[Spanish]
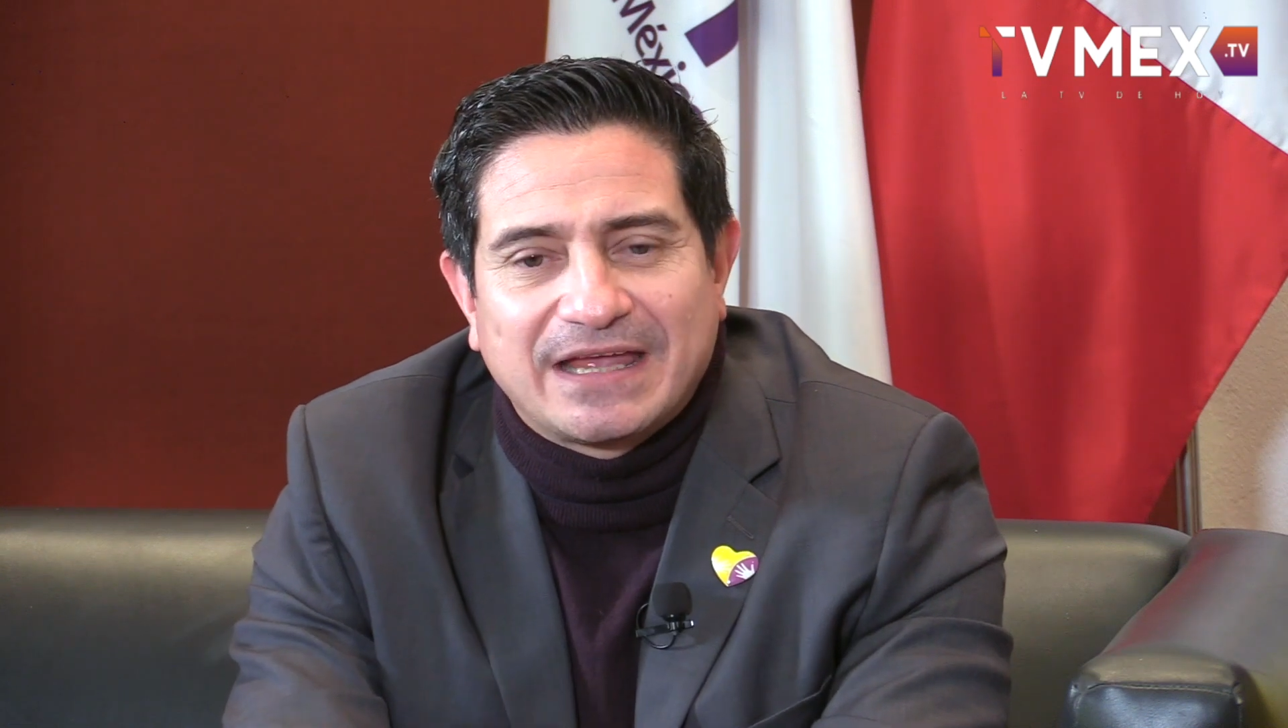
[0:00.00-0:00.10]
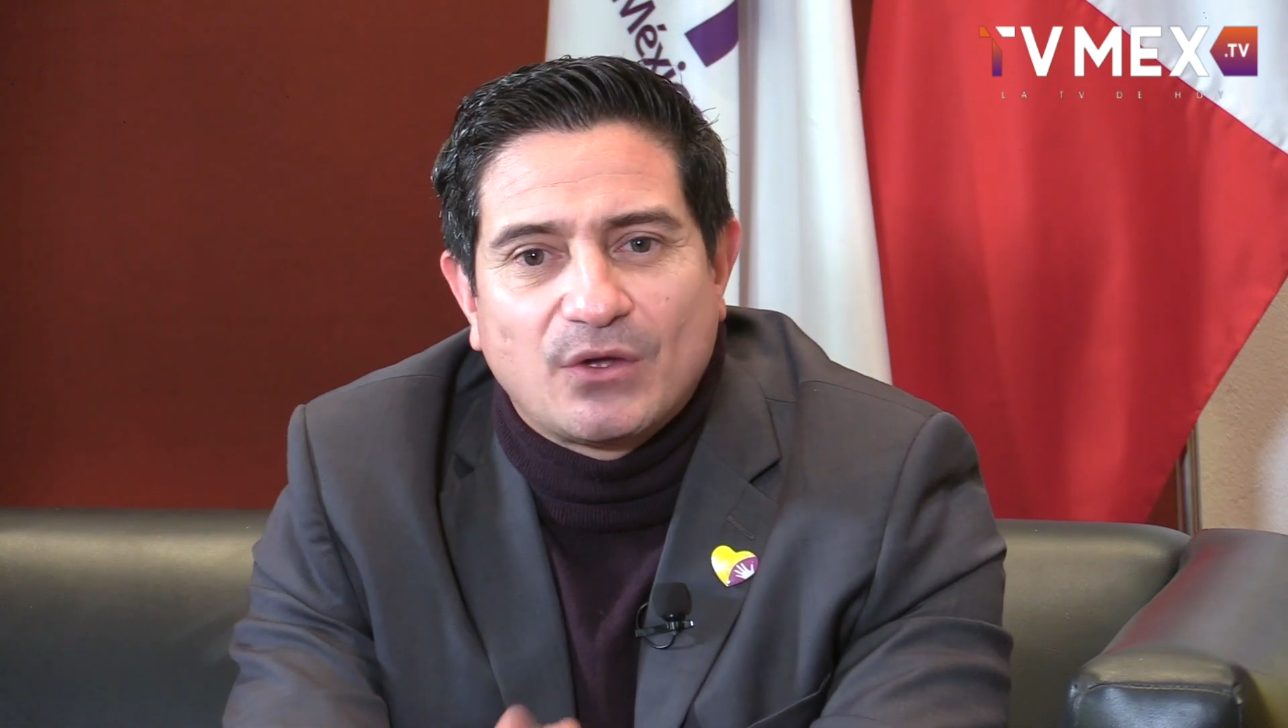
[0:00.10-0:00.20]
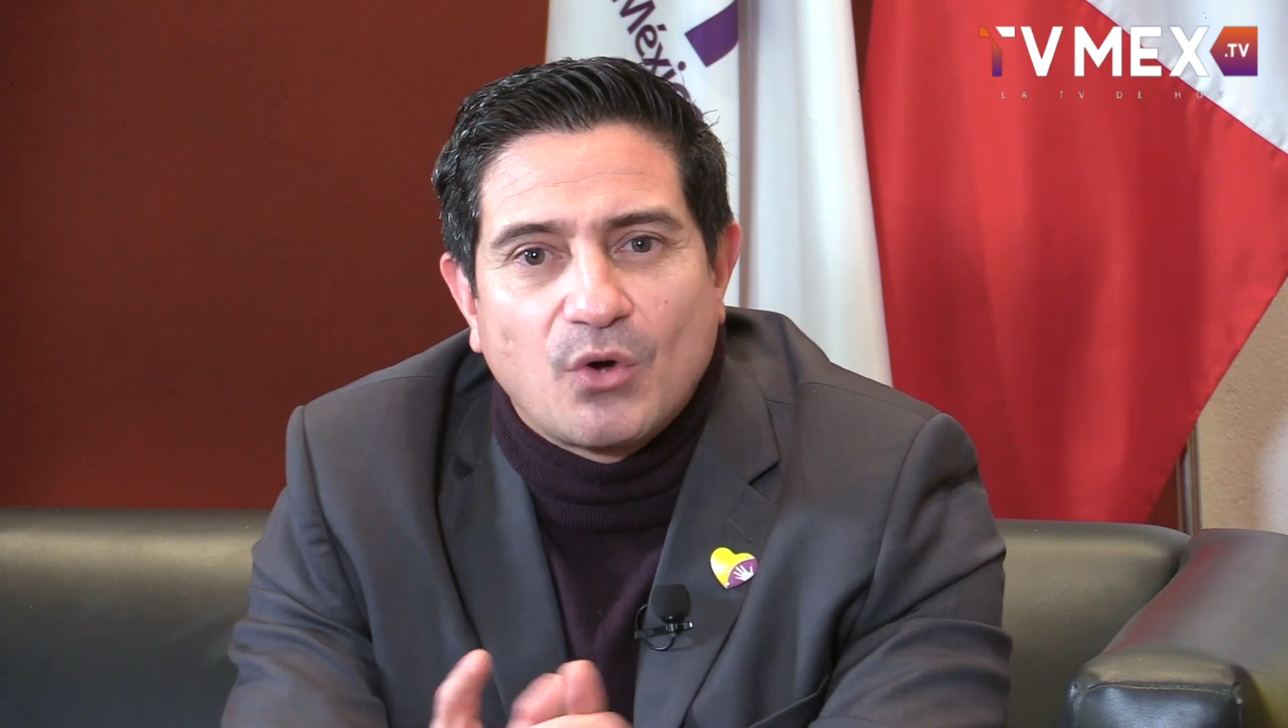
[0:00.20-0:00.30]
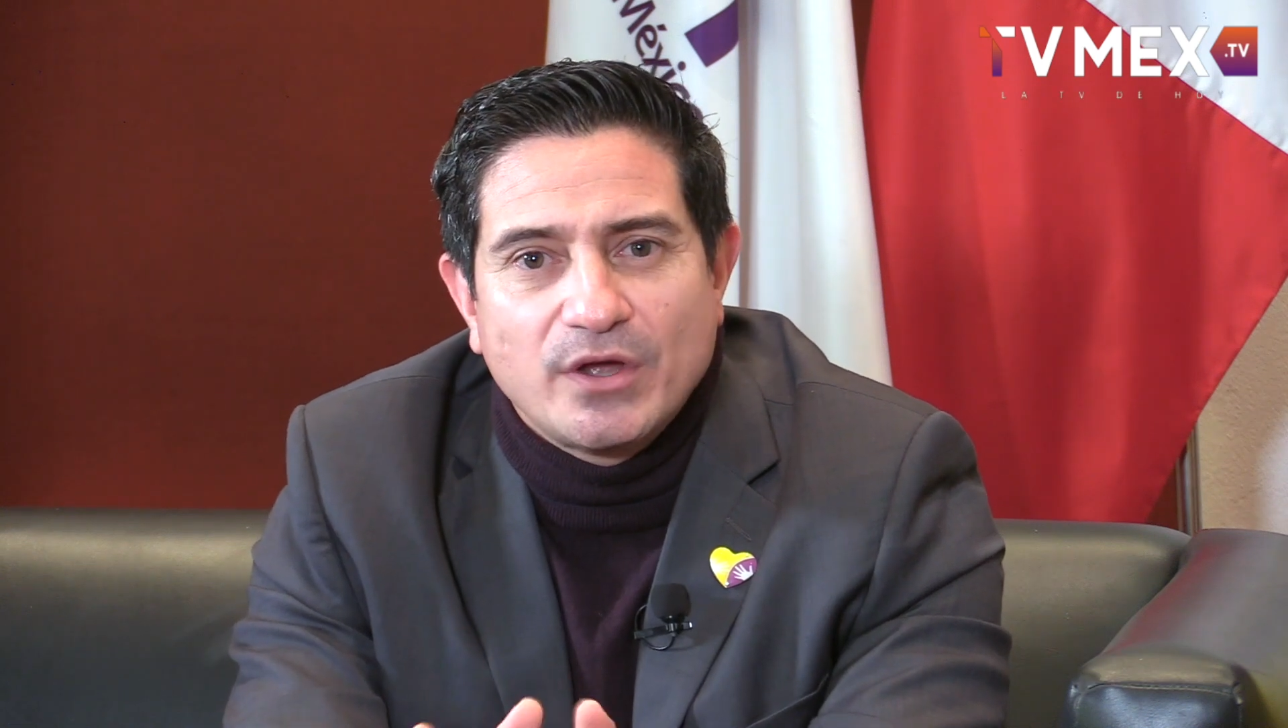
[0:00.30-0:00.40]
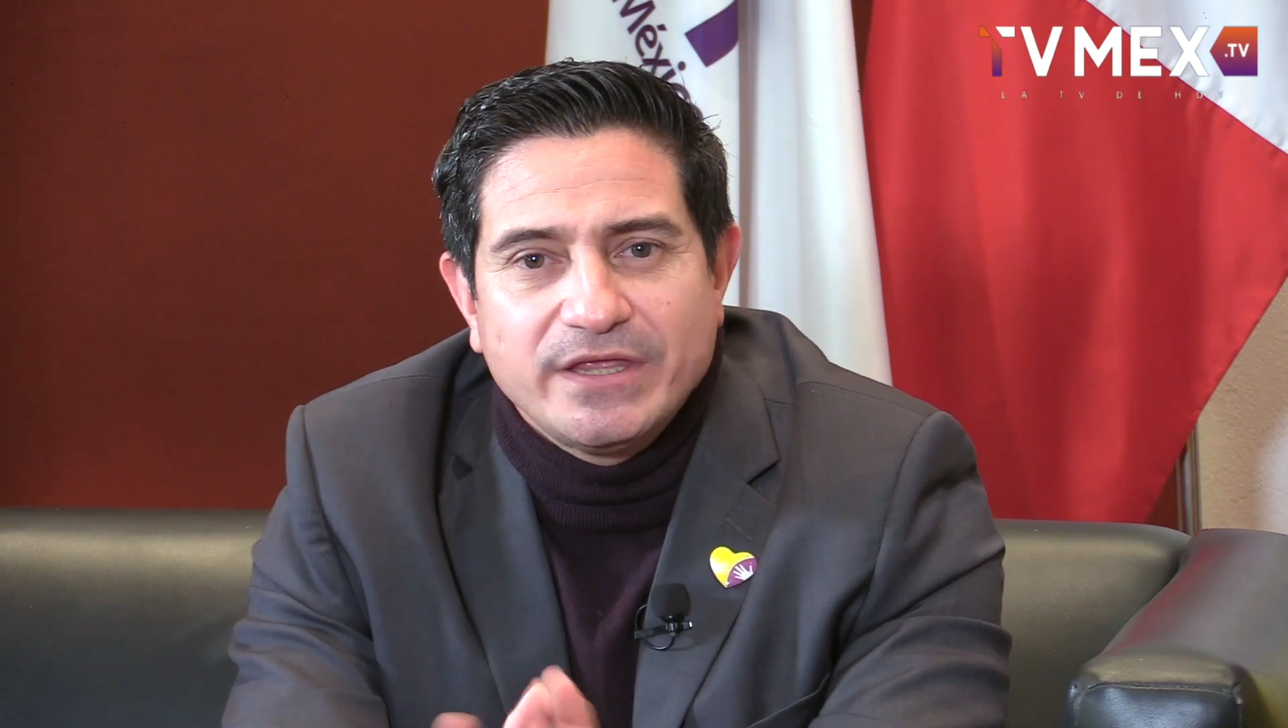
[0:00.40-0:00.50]

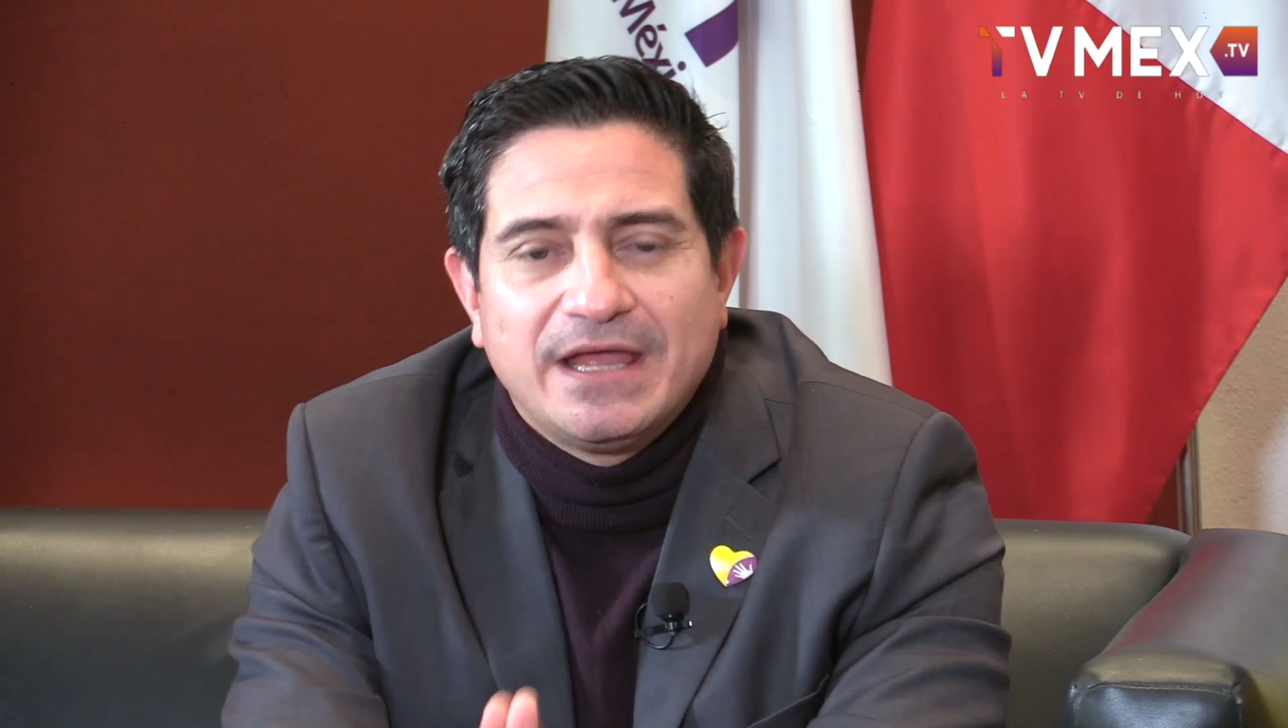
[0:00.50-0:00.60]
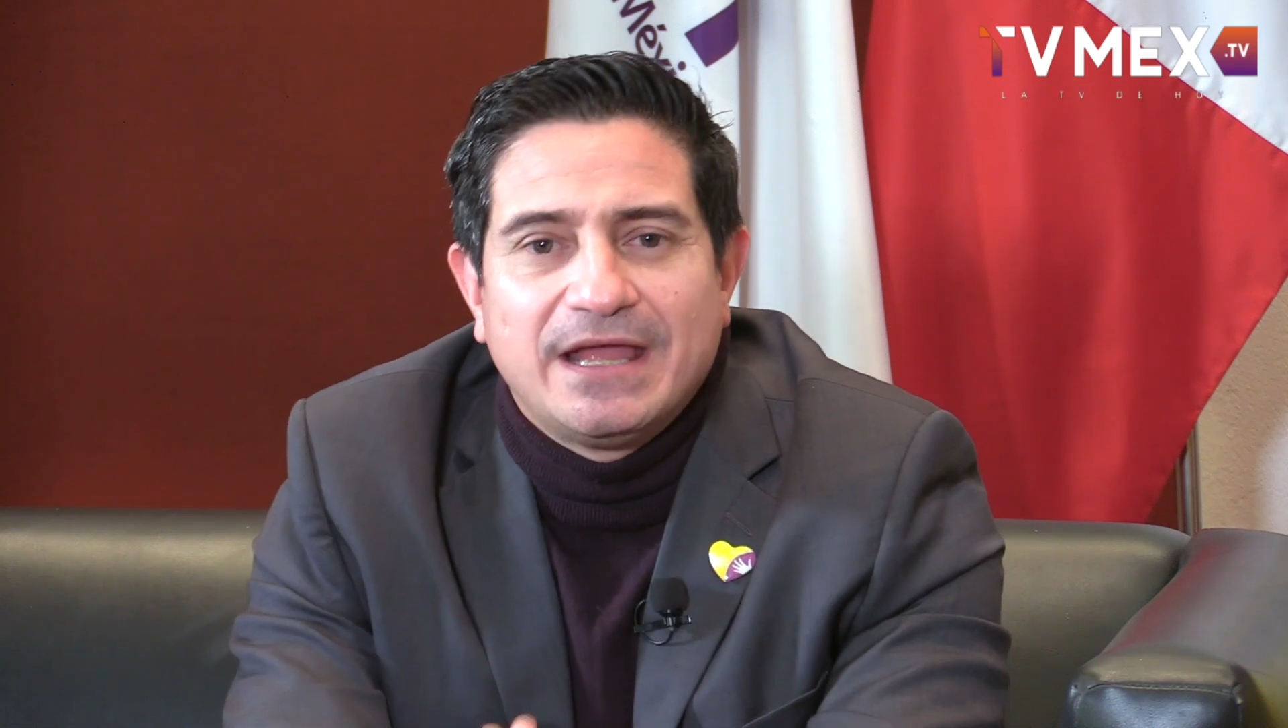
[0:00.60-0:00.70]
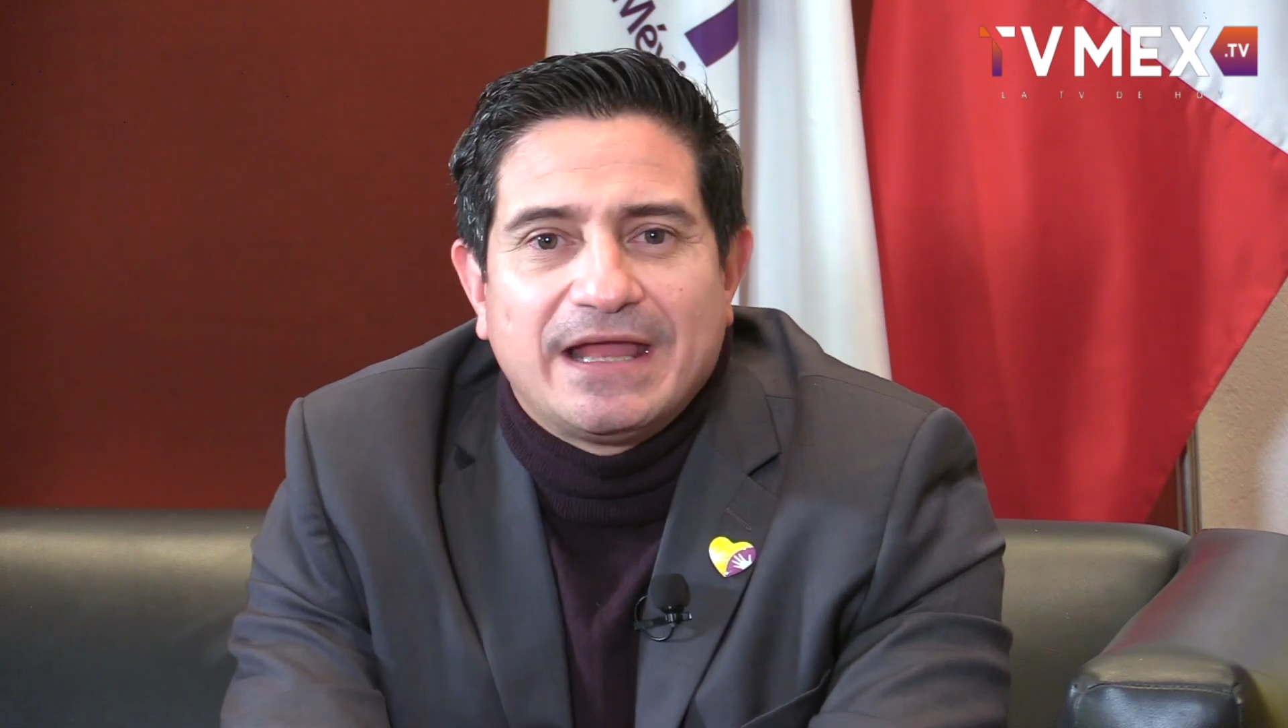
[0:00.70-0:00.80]
que hoy